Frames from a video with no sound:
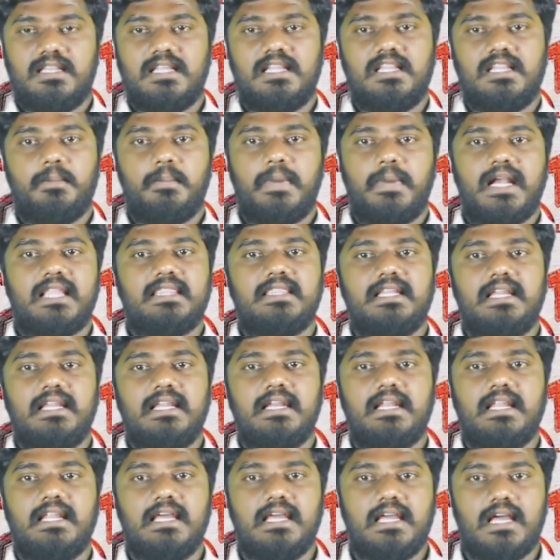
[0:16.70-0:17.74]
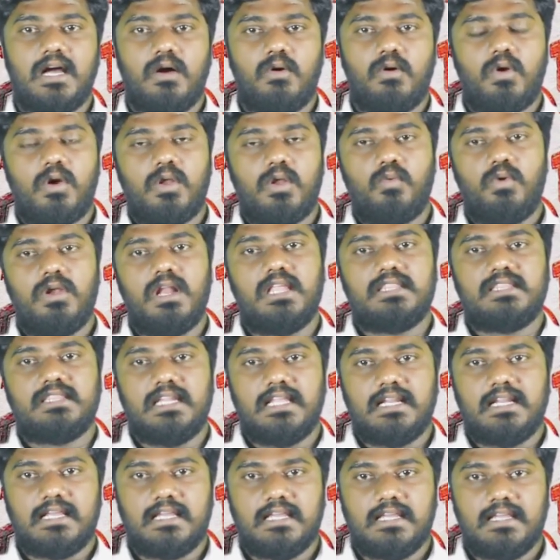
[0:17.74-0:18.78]
அது அந்த படத்தில் இல்லை அவங்களோட
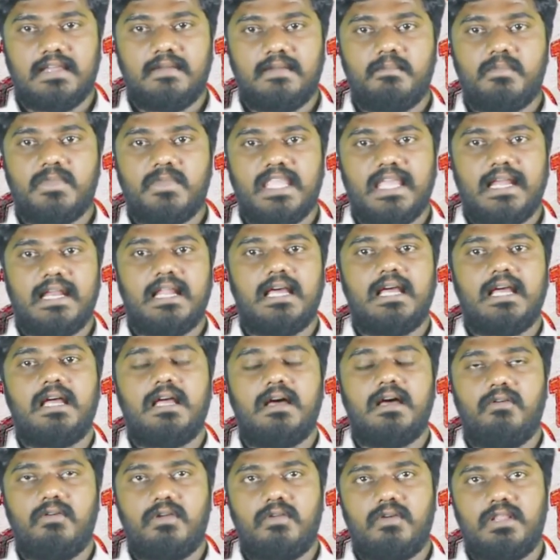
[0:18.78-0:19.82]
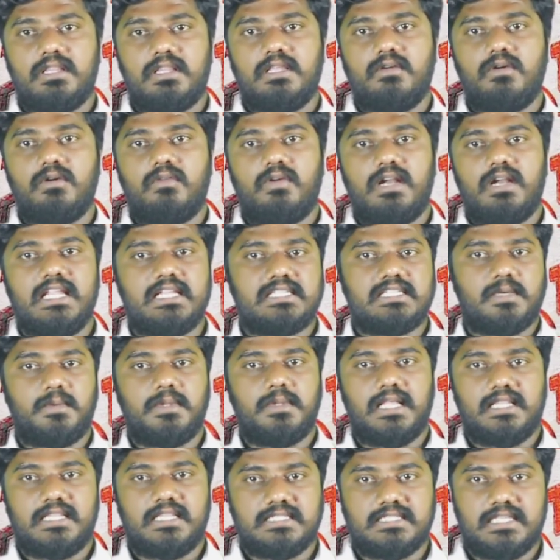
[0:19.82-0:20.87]
உள்ளத்தில் இருக்குது ஏன்னா அவர் வந்து ஒரு வன்னியர்
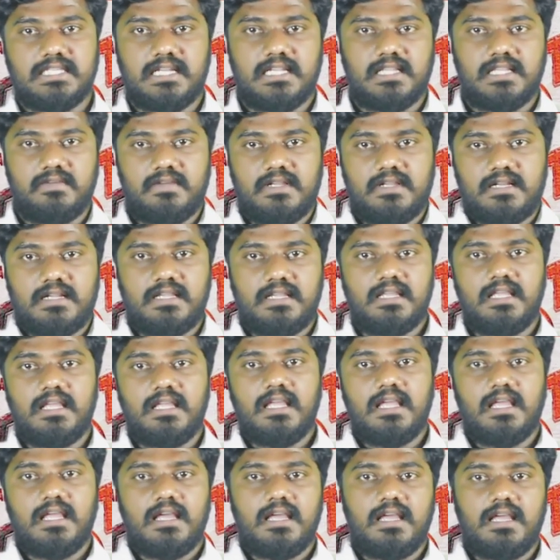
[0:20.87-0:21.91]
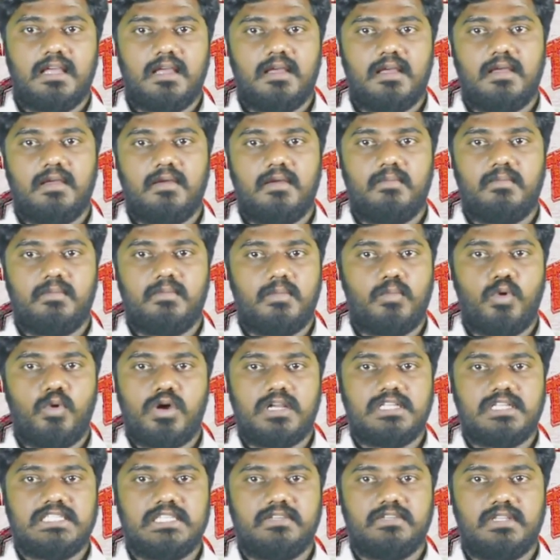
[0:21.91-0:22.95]
சமுதாயத்தை சேர்ந்தவர்
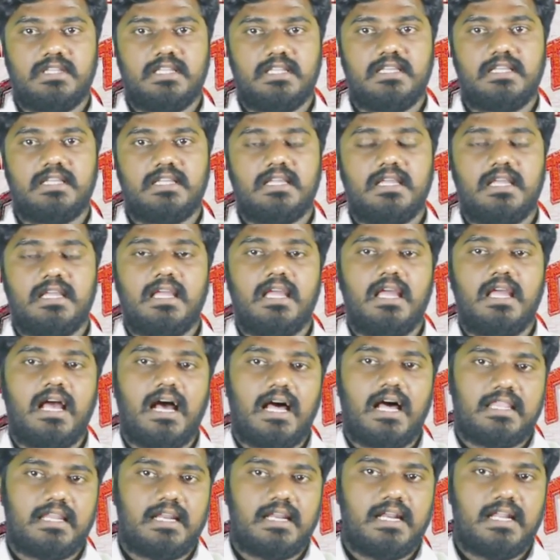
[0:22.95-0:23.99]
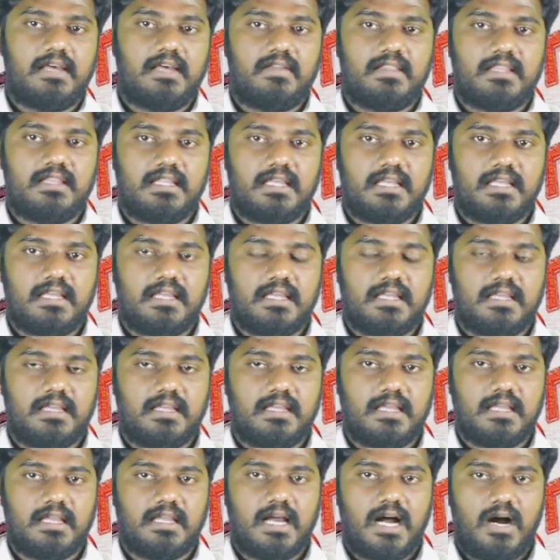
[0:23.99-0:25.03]
மோகன்ஜி வந்து அதனால் வந்து
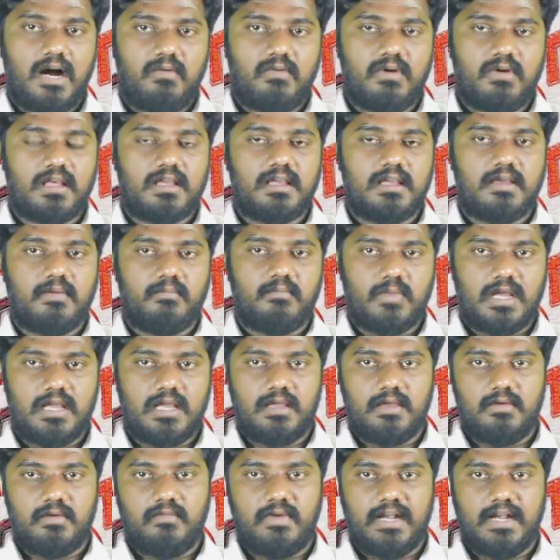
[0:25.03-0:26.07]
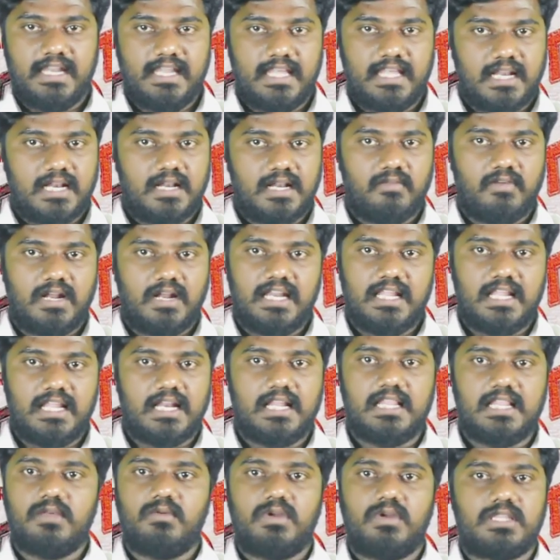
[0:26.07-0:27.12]
அவங்களுக்கு ஒன் இயர் ஒன்
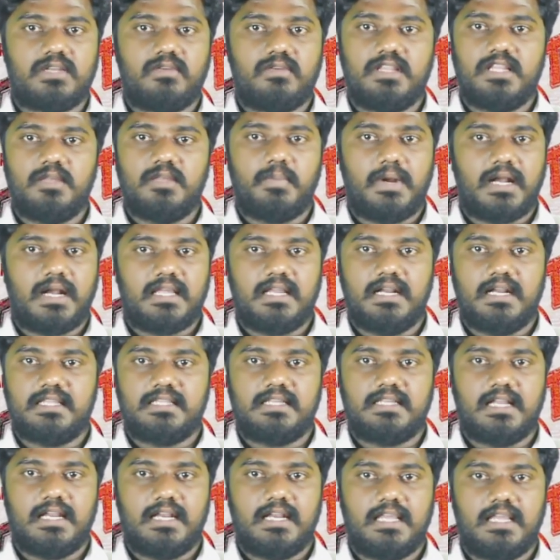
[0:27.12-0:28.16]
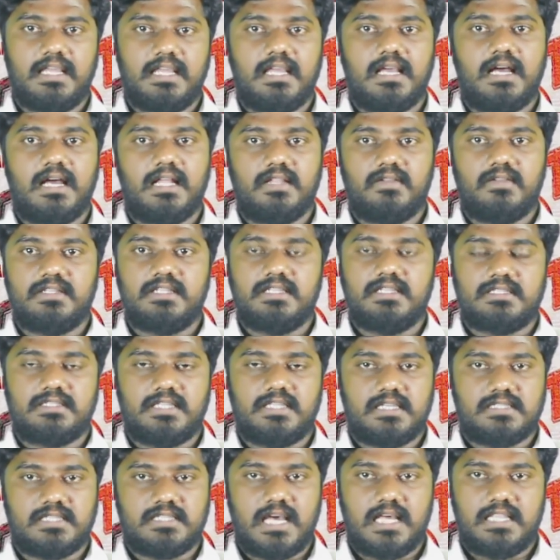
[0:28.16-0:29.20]
இயர்லேருந்து ஒருத்தர் வந்து படம் எடுத்துட்டாலே அது வந்து
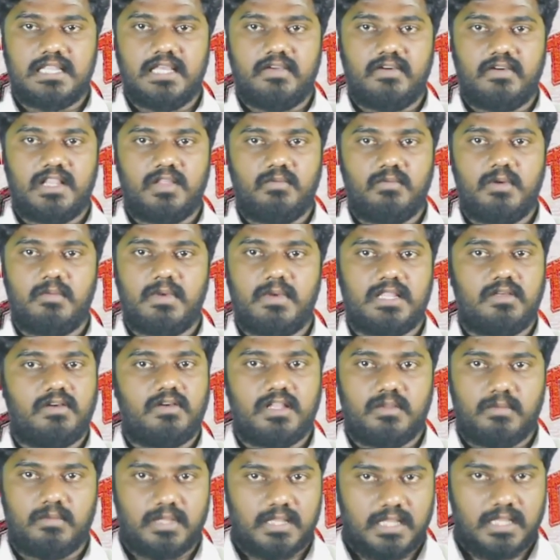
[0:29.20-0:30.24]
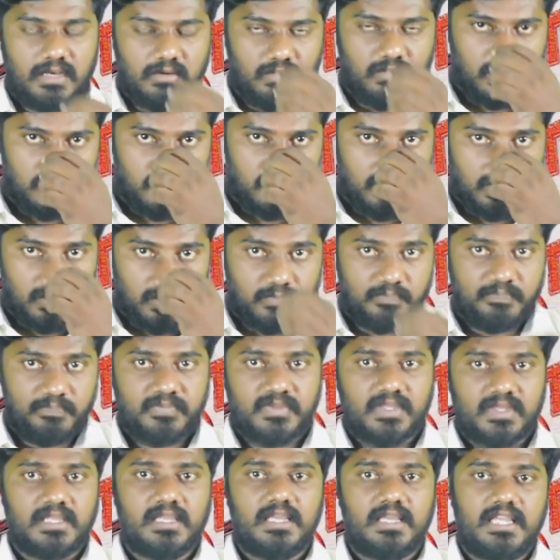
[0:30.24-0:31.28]
த சாதியவாதமோ மதவாதமாக தான் அவங்களுக்கு தோணும்
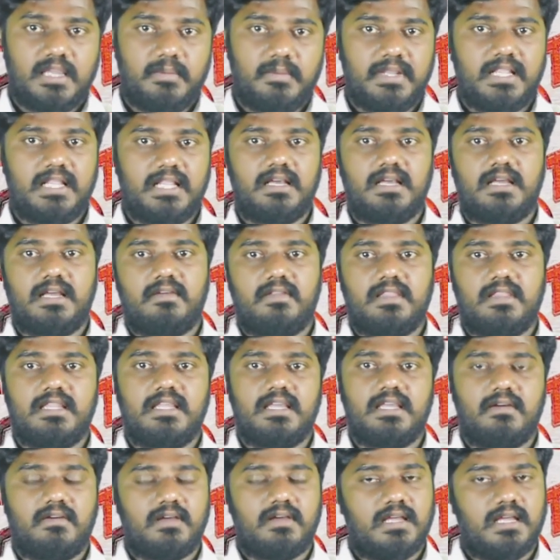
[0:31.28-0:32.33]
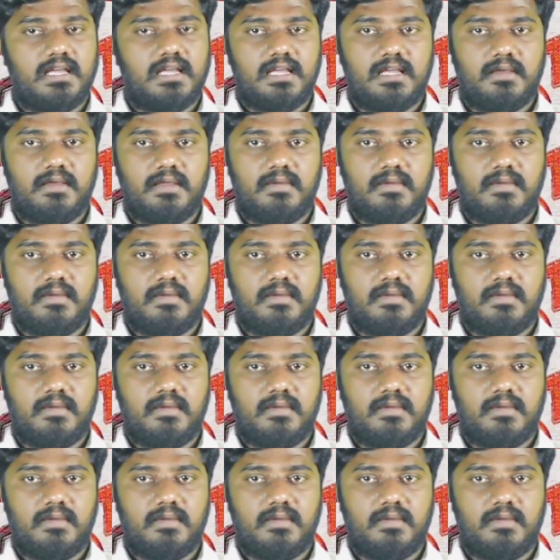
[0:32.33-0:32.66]
இப்படி தான் வந்து அவங்க